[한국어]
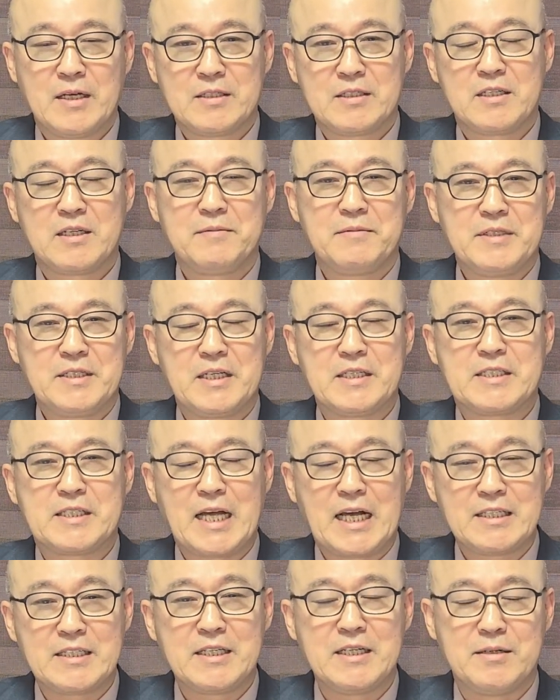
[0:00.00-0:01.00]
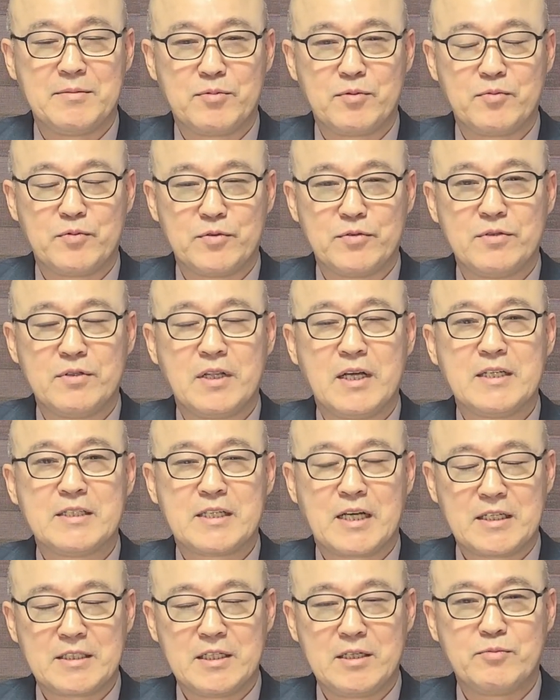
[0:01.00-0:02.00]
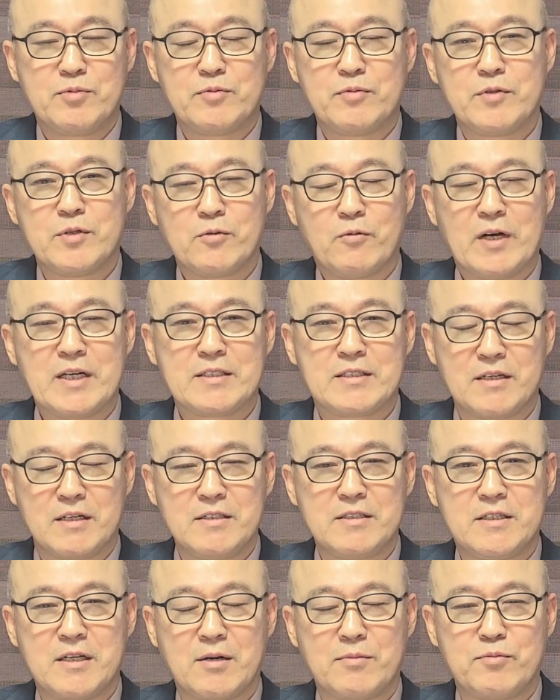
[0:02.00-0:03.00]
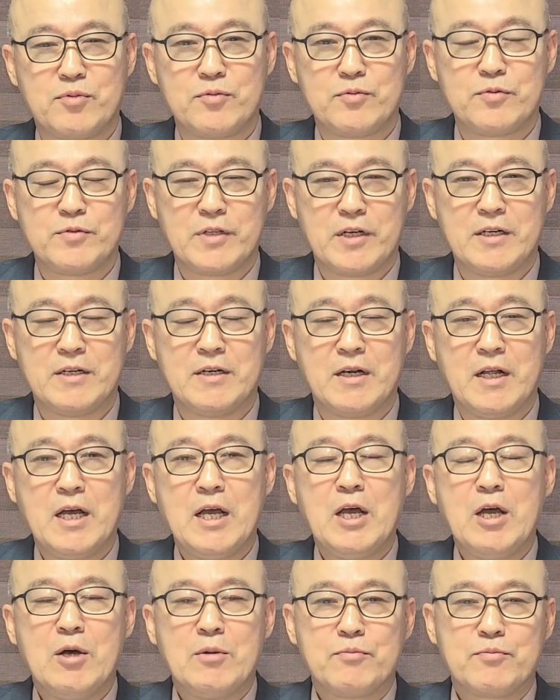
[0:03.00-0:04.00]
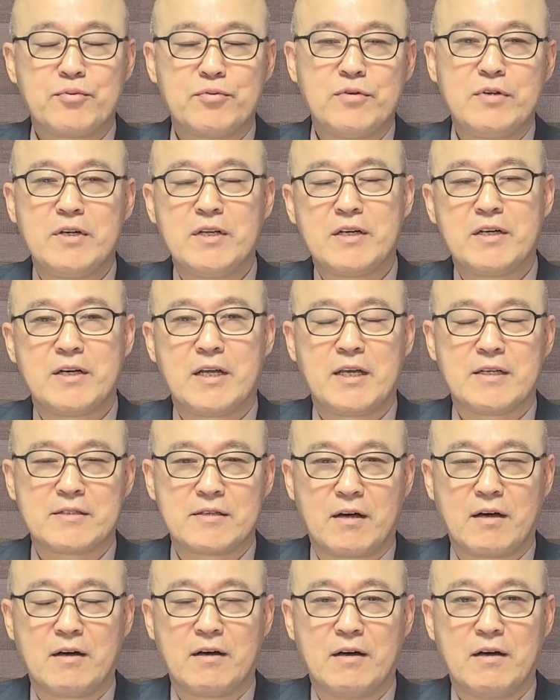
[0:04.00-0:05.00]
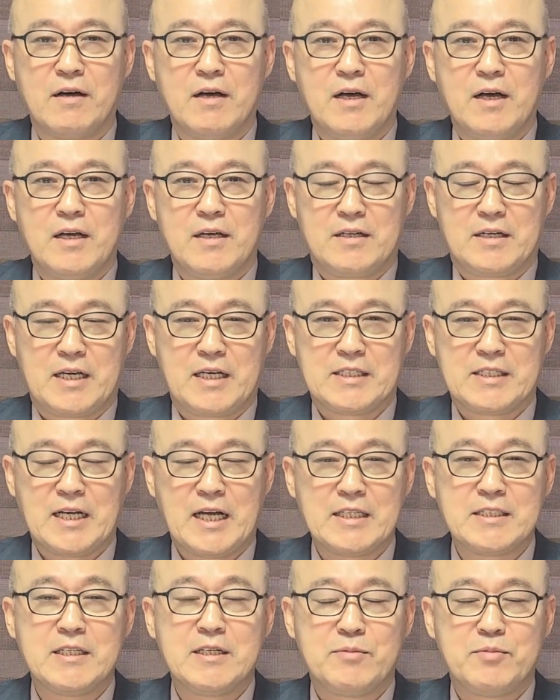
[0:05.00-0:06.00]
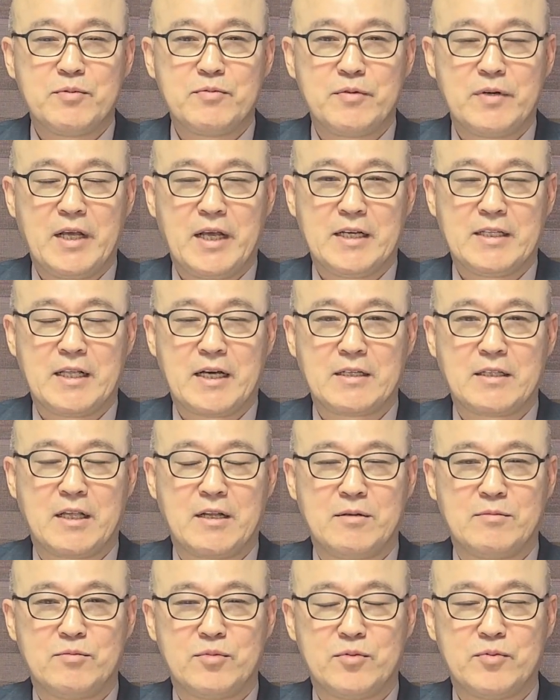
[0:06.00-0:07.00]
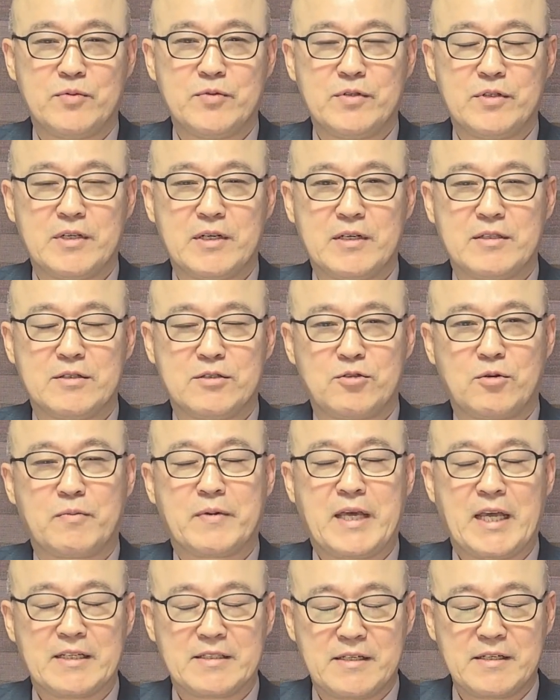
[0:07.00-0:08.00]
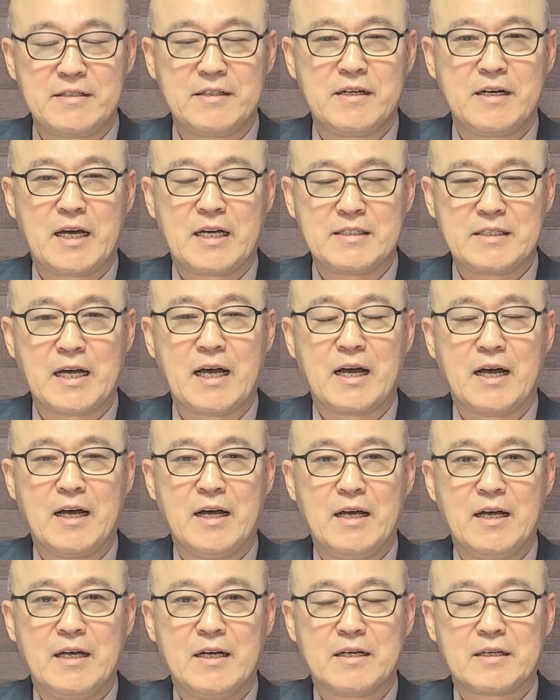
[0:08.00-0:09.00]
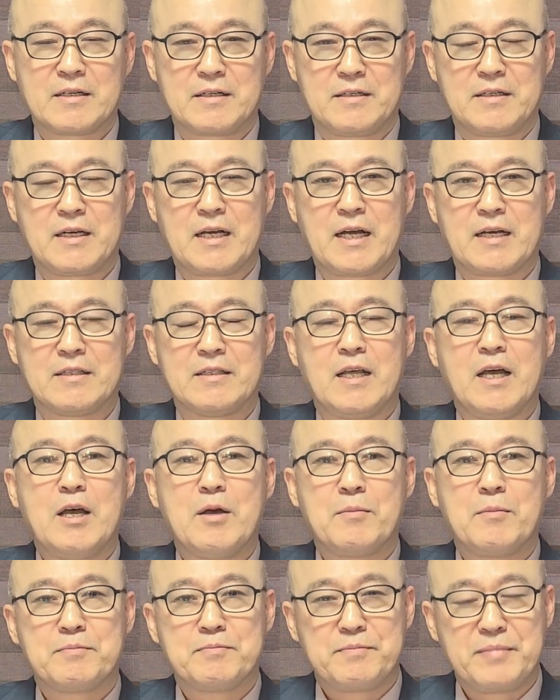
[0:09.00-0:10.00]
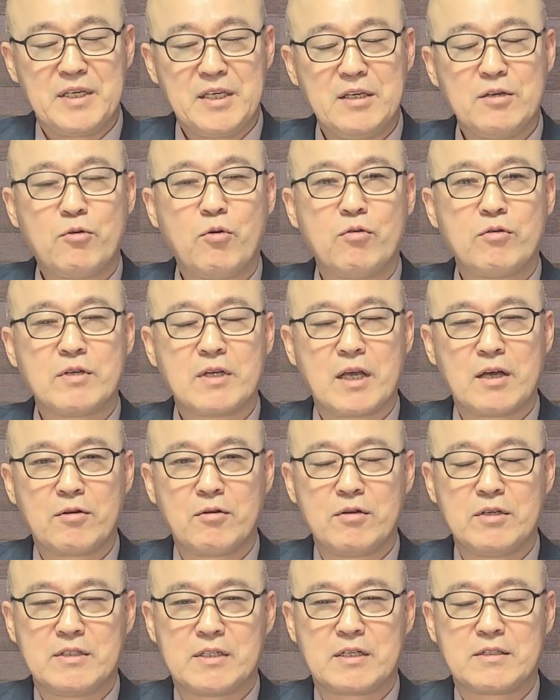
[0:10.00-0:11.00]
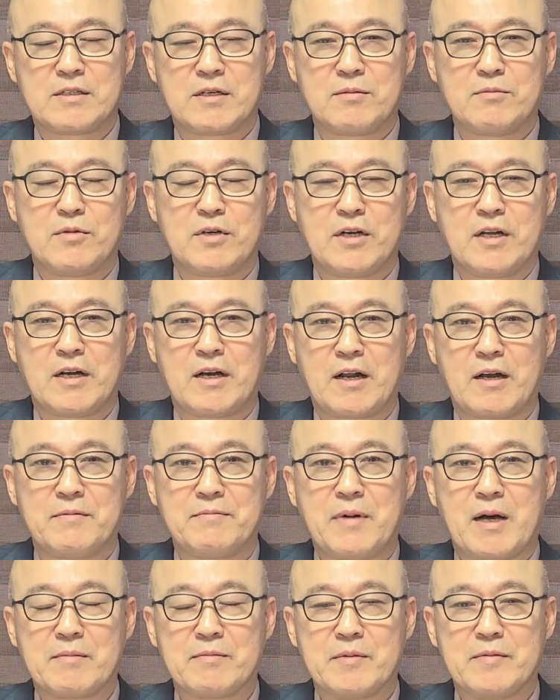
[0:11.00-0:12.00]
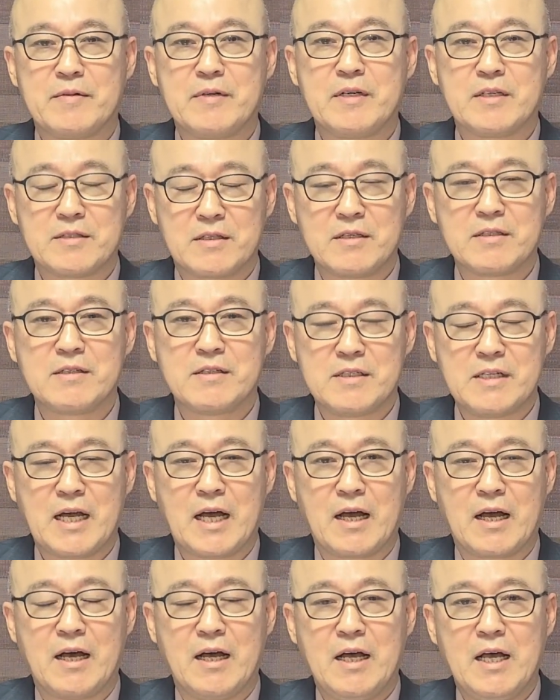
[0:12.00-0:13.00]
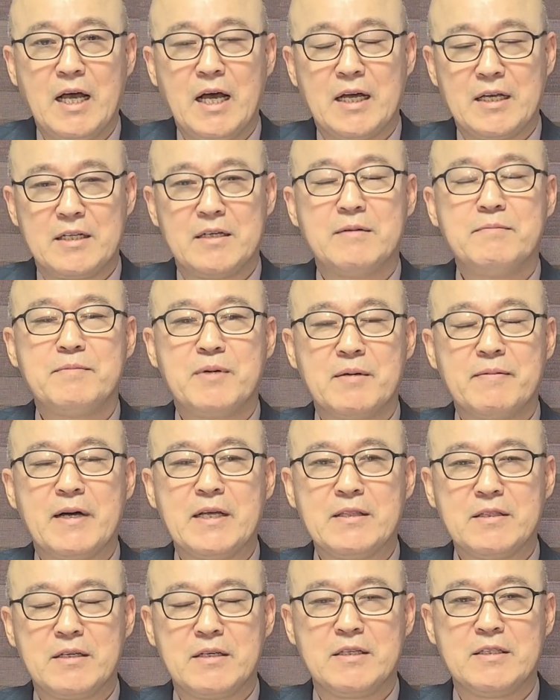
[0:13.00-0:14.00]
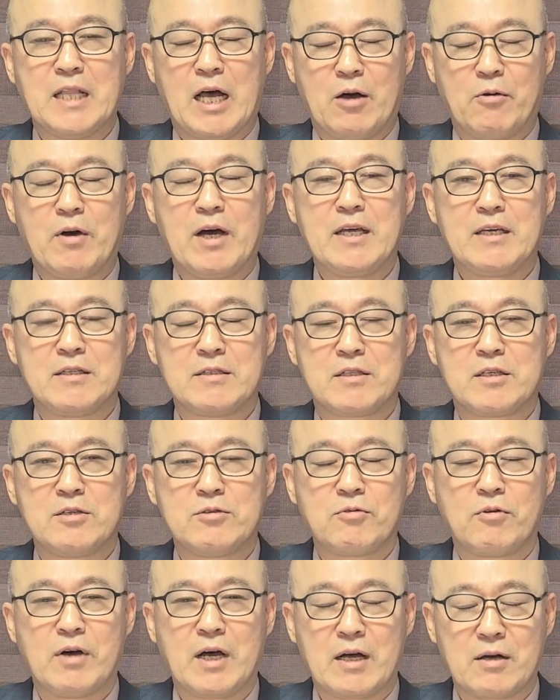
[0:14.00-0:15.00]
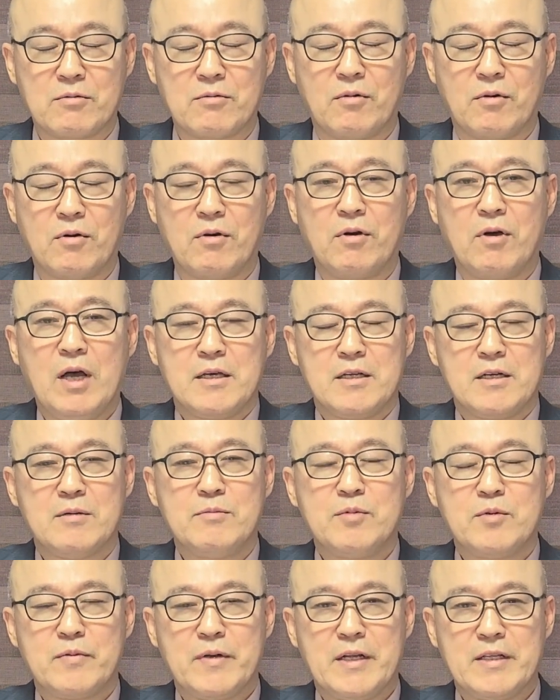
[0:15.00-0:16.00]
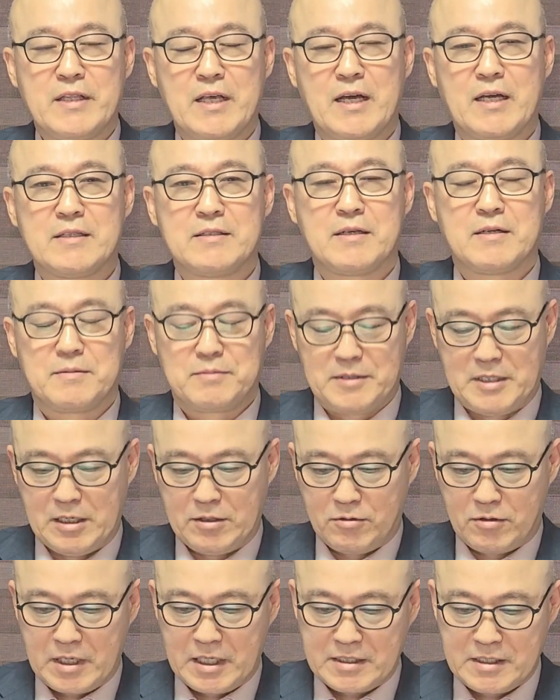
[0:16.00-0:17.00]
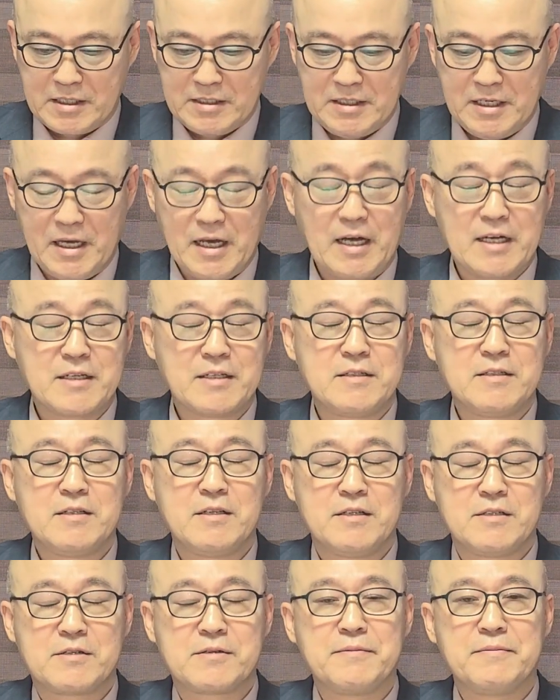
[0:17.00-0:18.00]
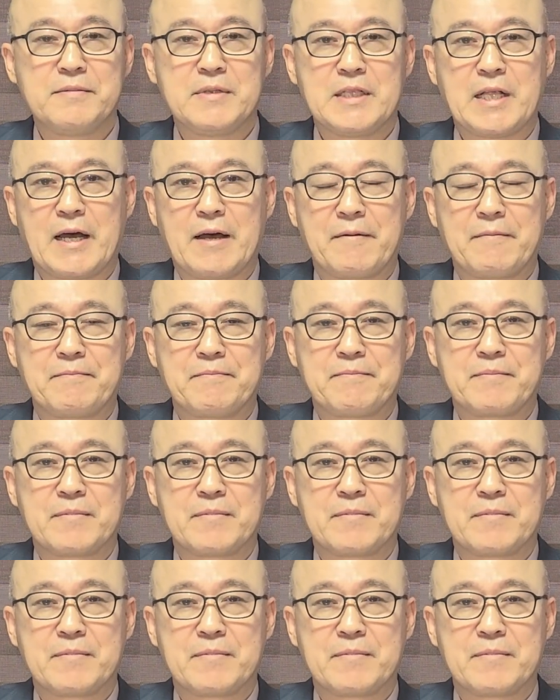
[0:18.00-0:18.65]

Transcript: 지금 이제 자질 부분, 자질 부분과 정책 부분을 분리를 해서 이렇게 자질 부분에 해당되는 부분들은 좀 개선을 하자. 그러니까 비공개로 인사청문회를 하는 방법은 어떻느냐. 이런 법안들이 나와 있기도 하고 이런 부분에 대한 제도 개선 이야기는 있습니다.